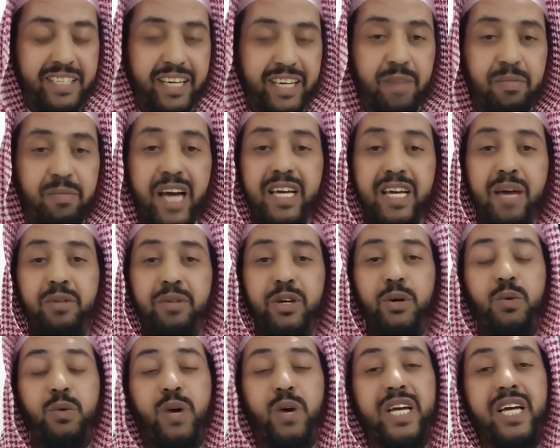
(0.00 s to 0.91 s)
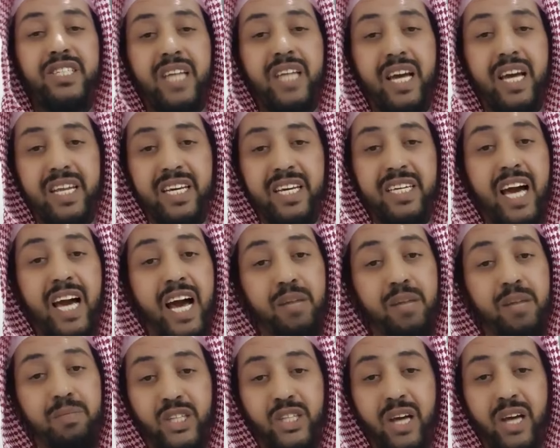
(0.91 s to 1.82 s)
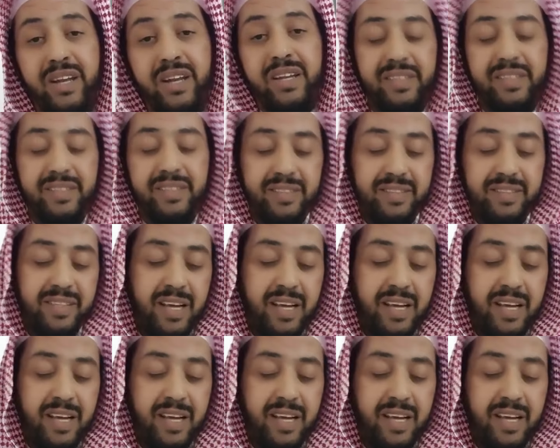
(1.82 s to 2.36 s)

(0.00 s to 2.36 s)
كما يبيع ويشتري البشر